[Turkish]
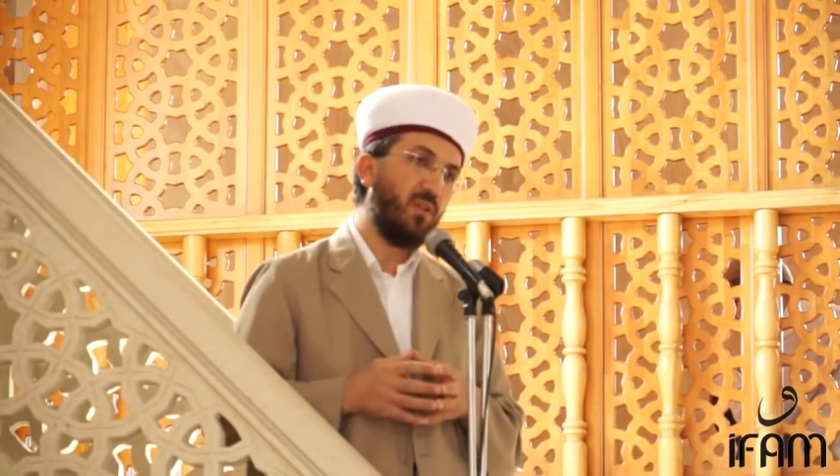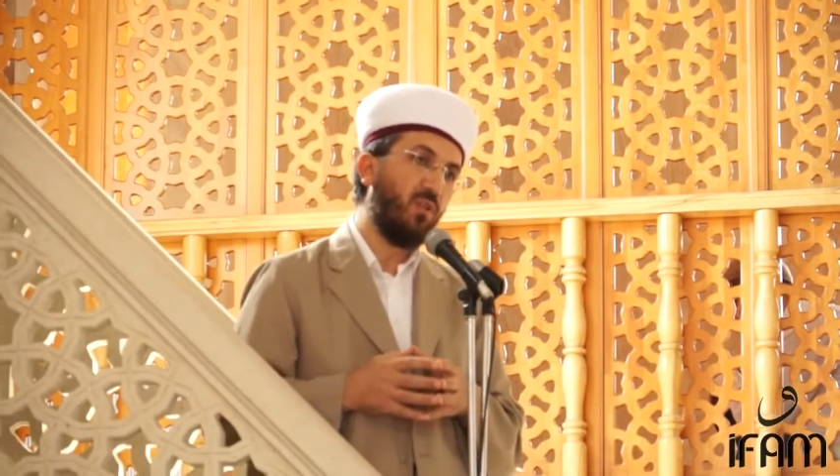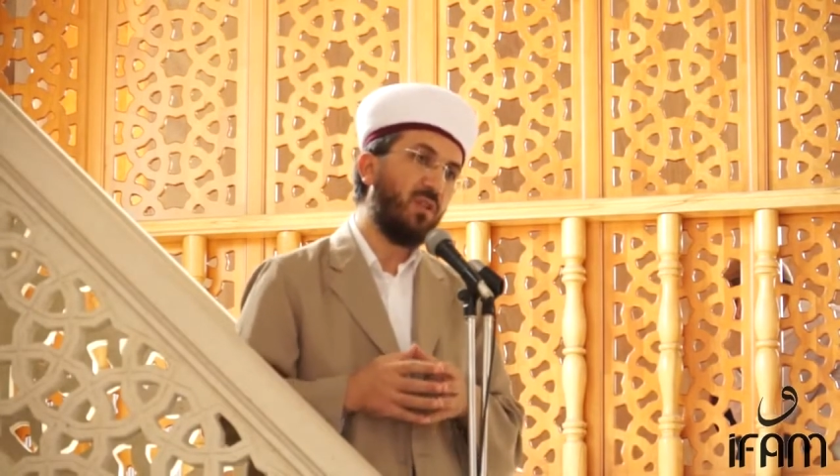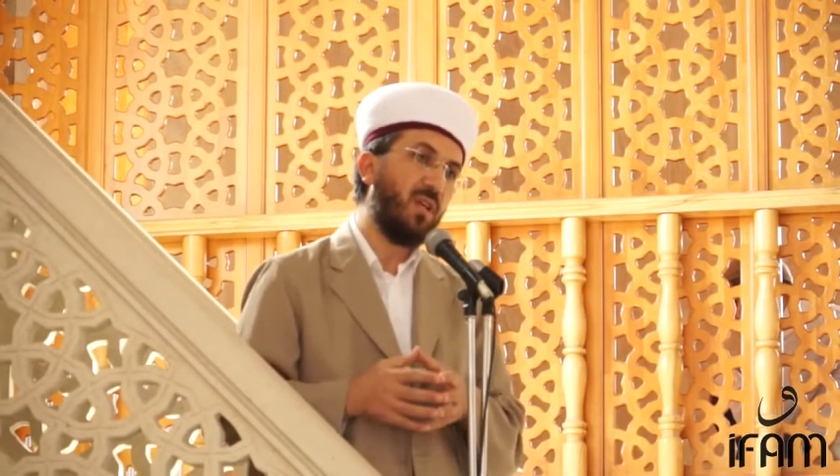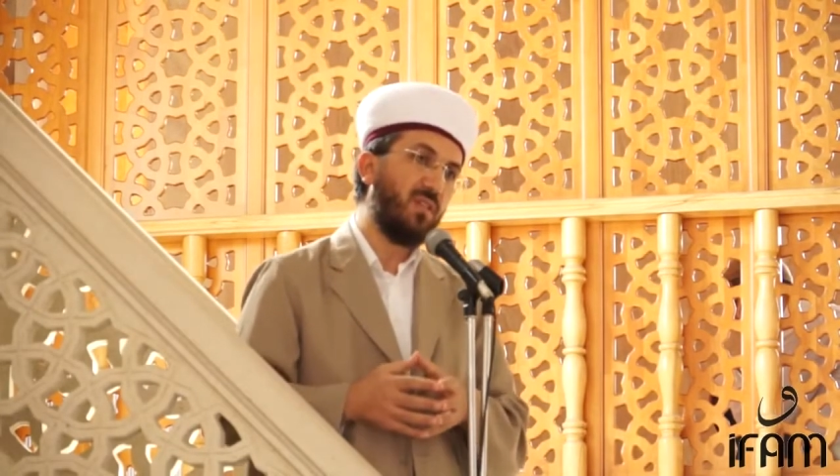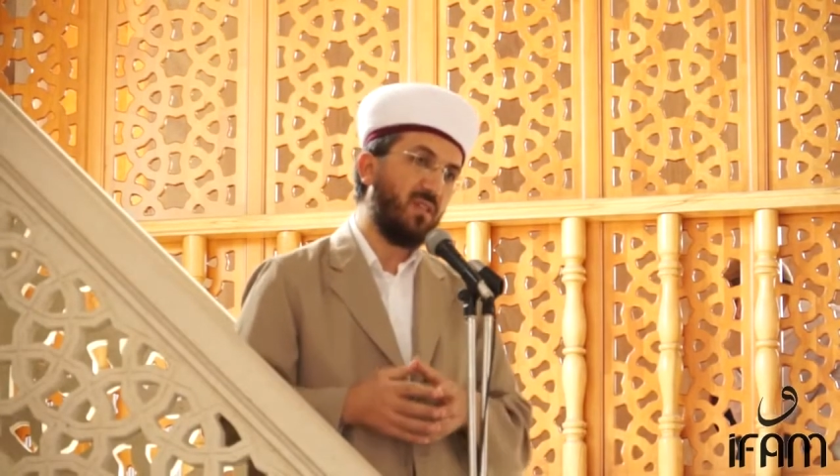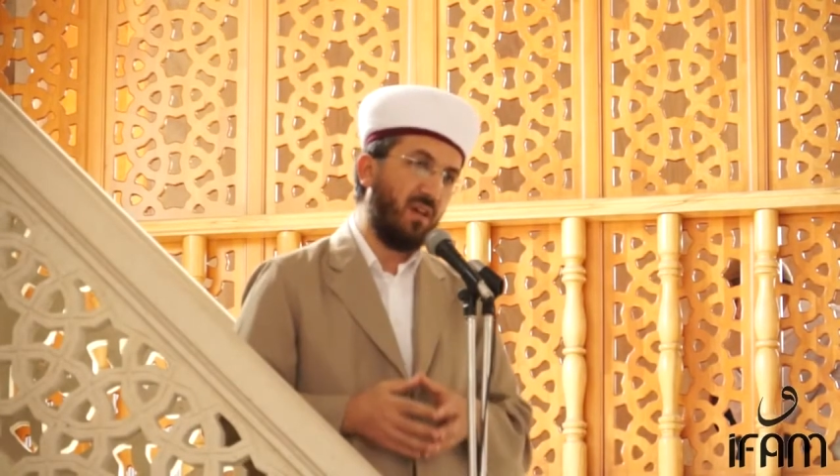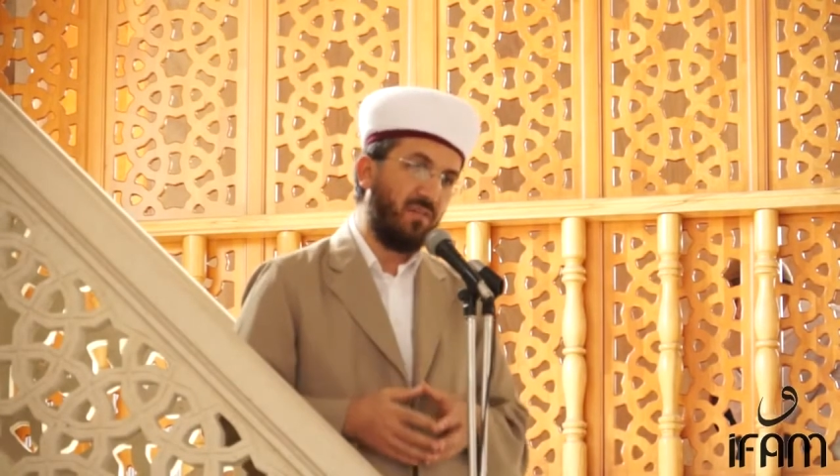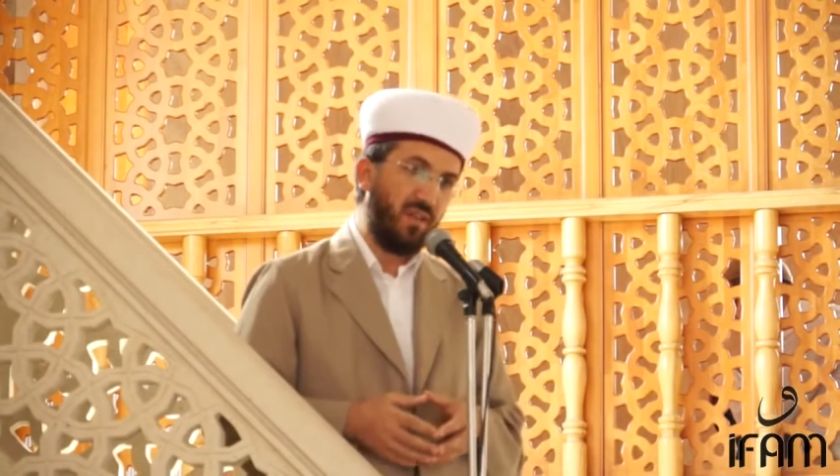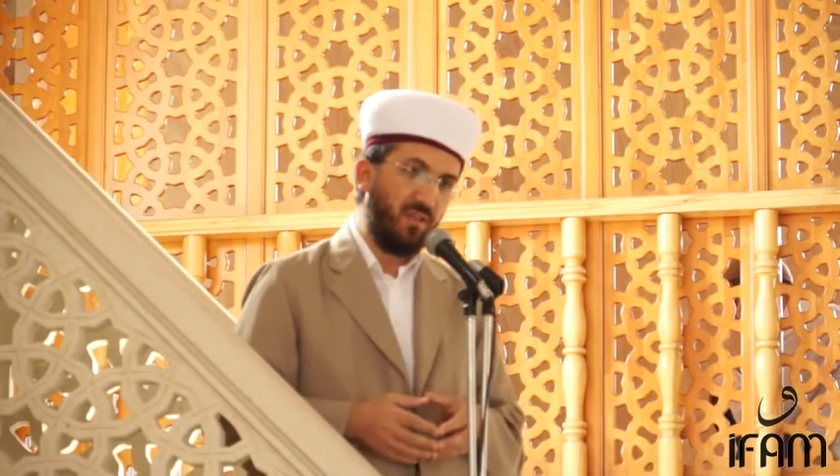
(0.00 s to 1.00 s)
beni ona
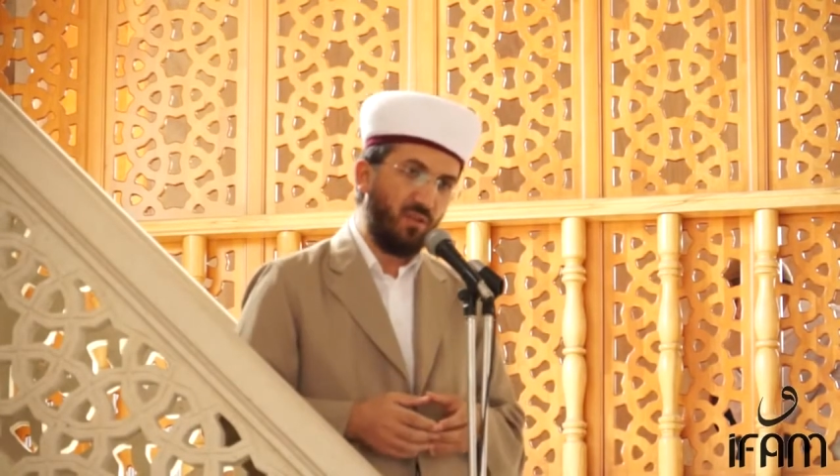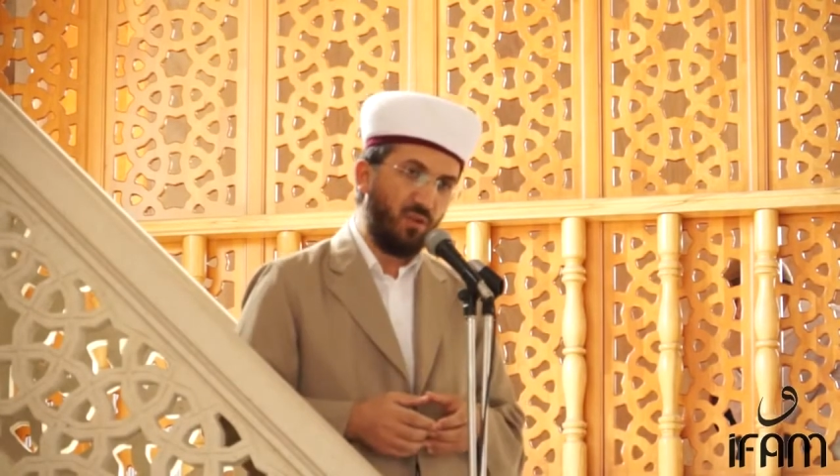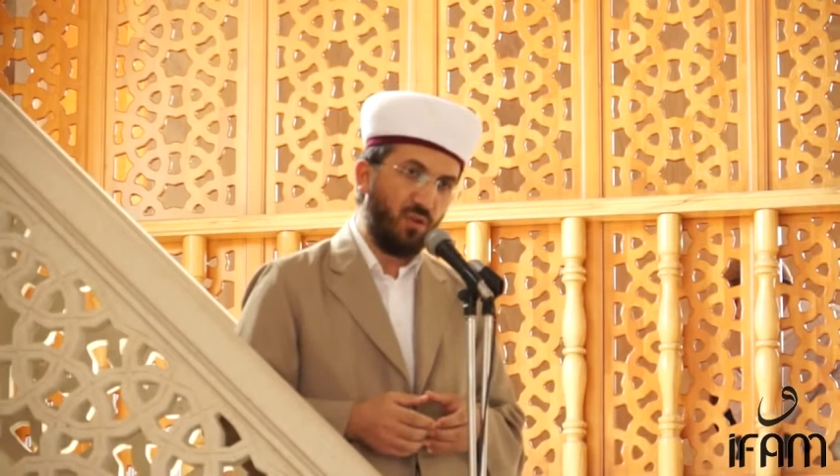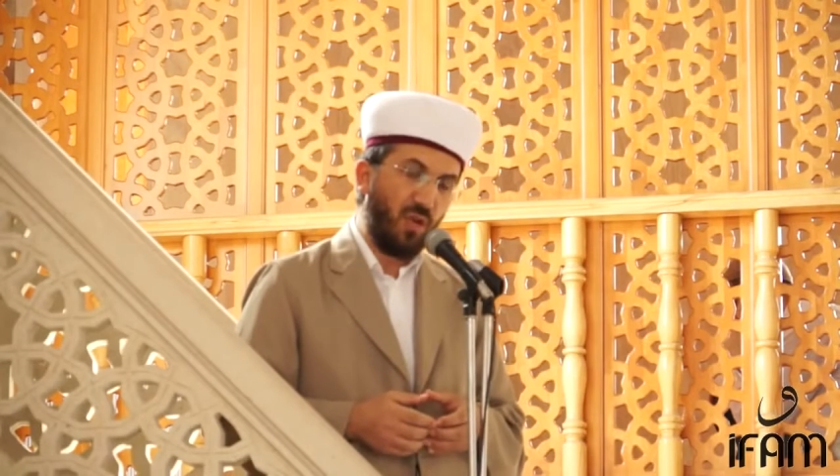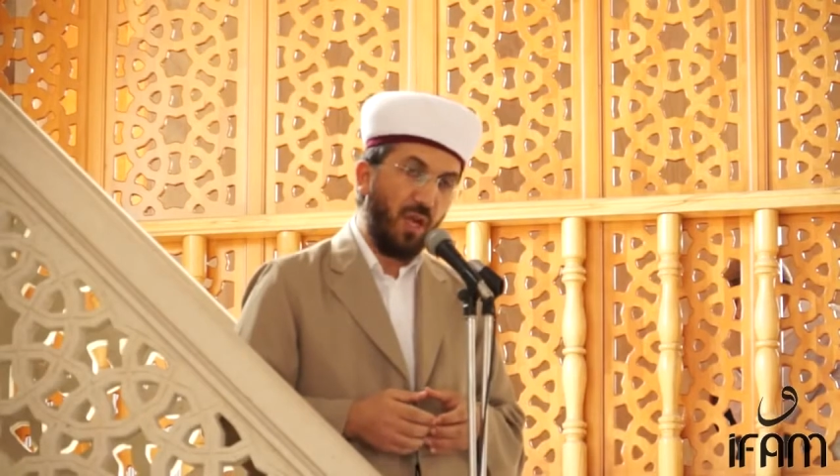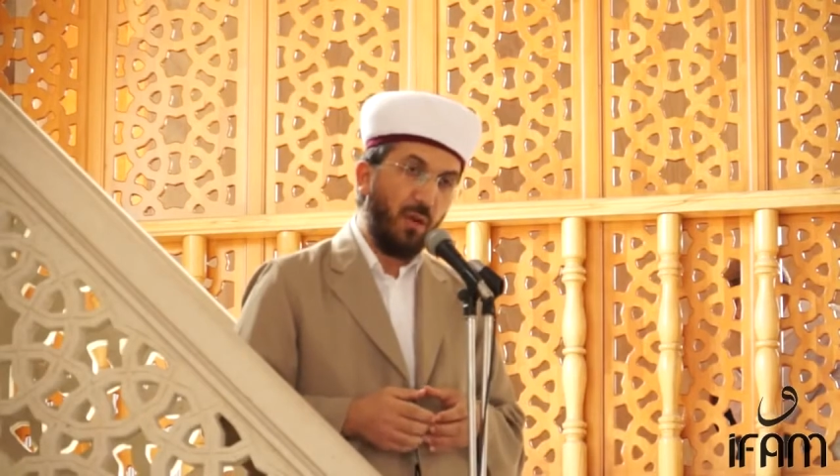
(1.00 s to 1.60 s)
izafe ediyor.